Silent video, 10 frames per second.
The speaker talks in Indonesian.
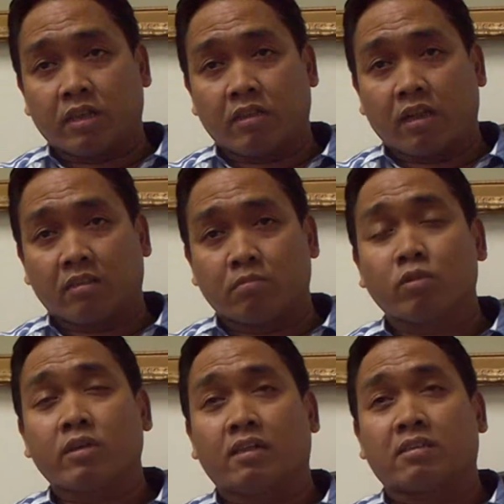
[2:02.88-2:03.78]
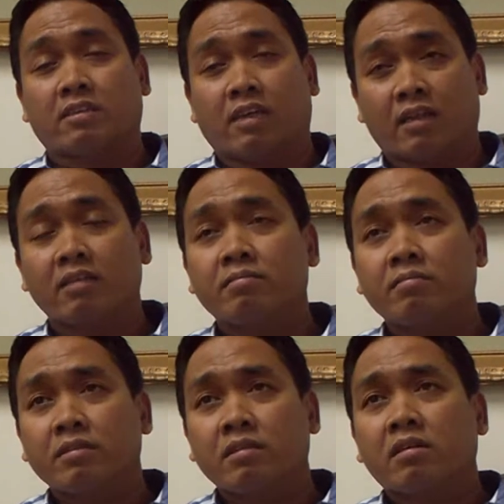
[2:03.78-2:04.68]
kita temukan sih ya
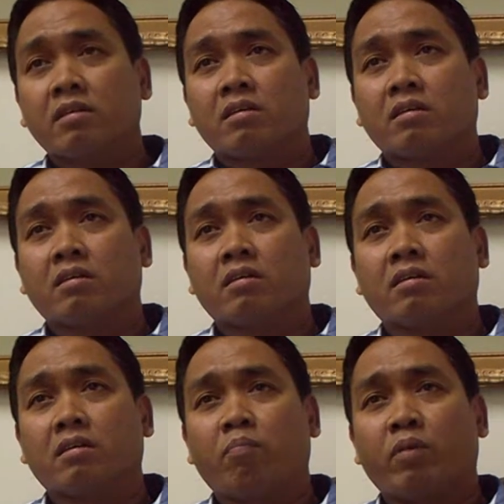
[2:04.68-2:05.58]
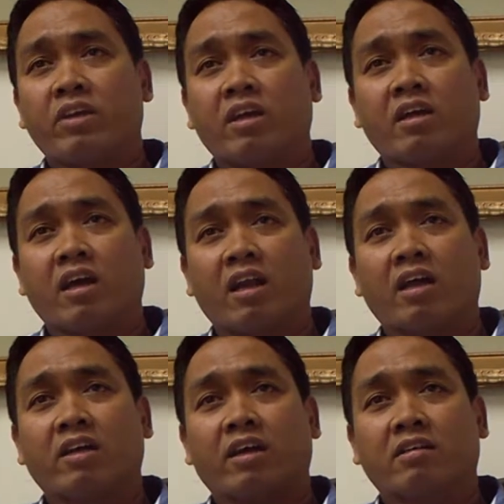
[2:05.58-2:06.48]
e, penyelenggara
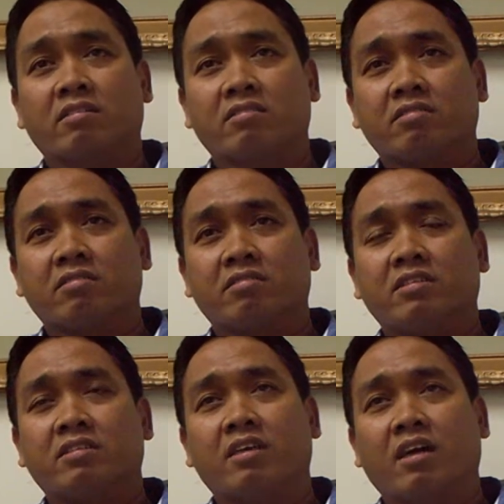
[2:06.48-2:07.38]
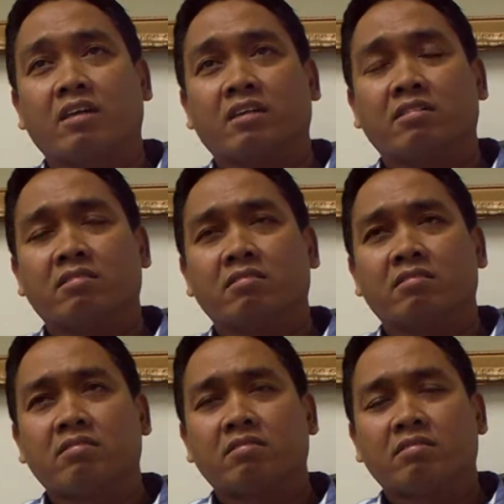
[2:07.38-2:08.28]
yang yang
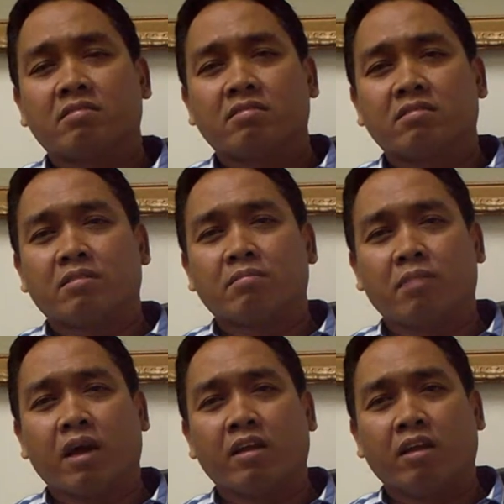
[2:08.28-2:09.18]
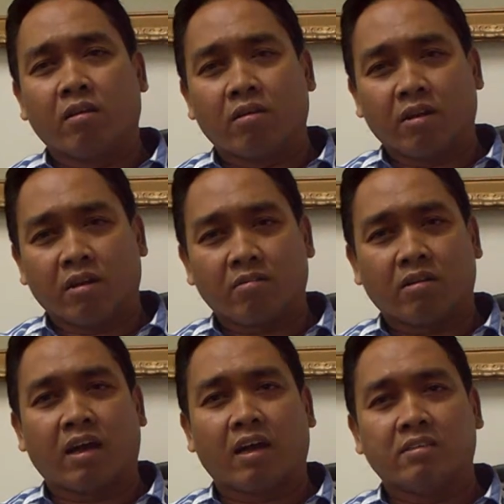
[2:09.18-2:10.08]
balilo yang
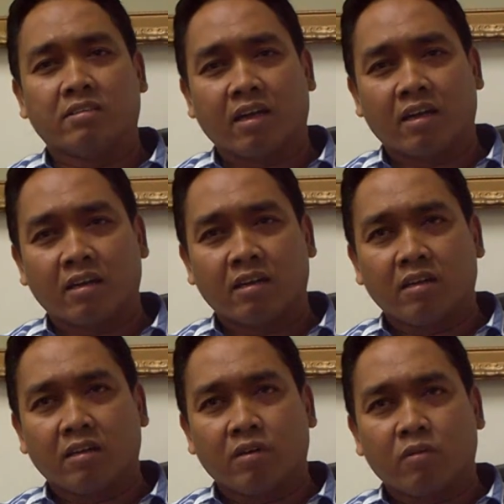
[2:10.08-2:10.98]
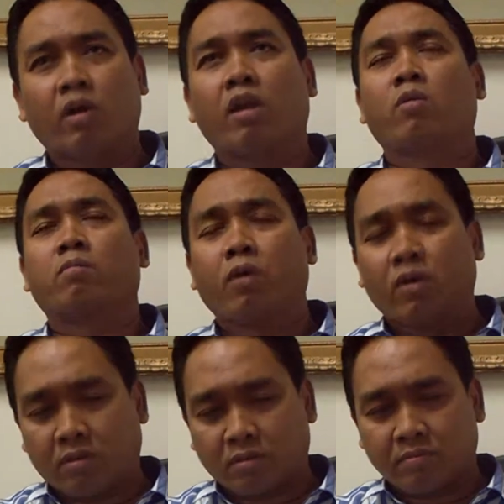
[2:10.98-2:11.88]
kurang ajar
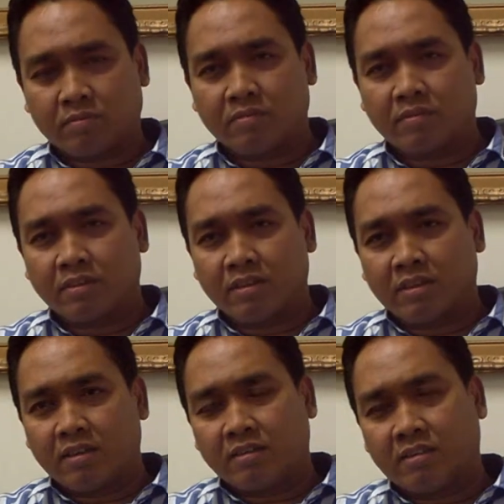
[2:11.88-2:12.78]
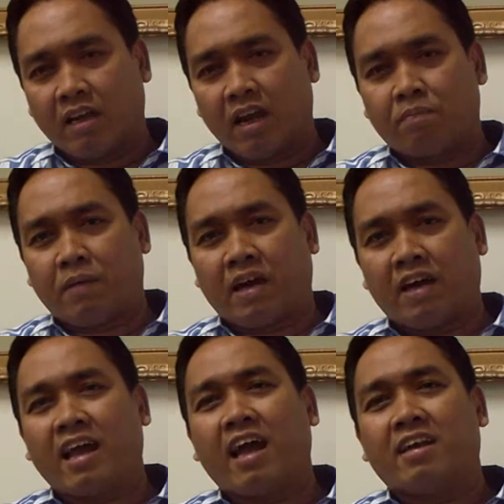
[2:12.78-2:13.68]
walaupun di
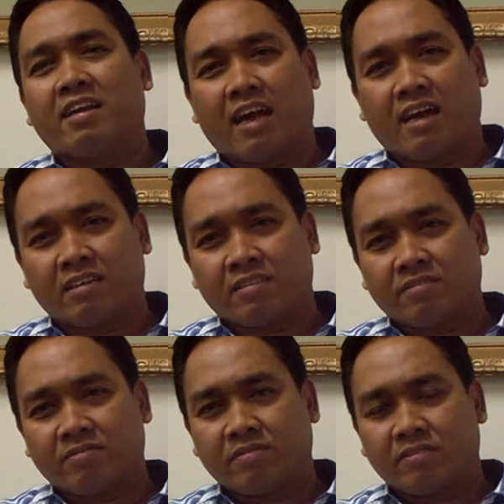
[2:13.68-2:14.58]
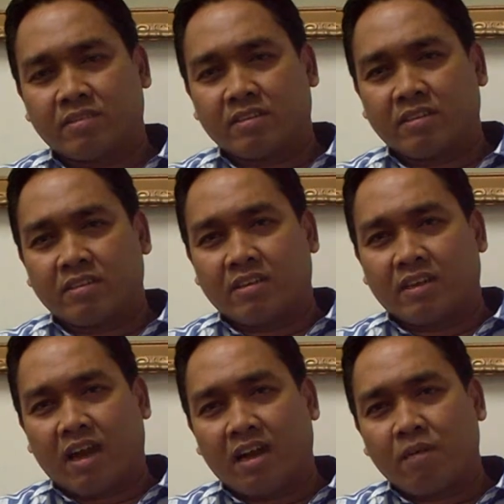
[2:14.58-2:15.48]
lapangan ada
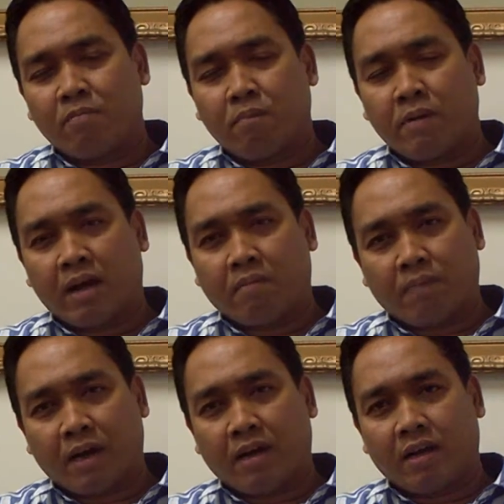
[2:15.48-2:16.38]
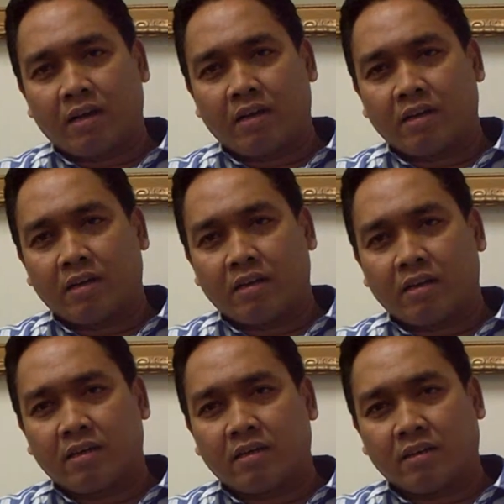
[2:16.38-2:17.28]
ada beberapa
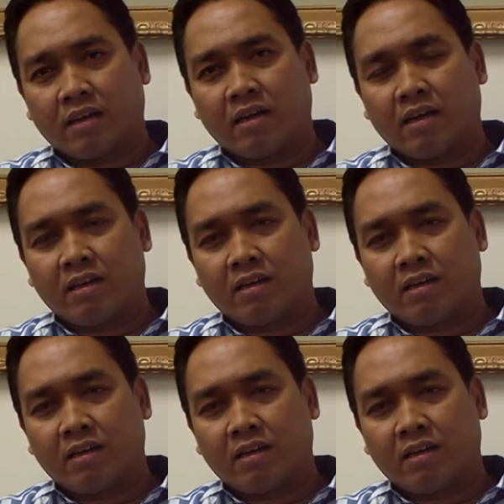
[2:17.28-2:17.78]
ya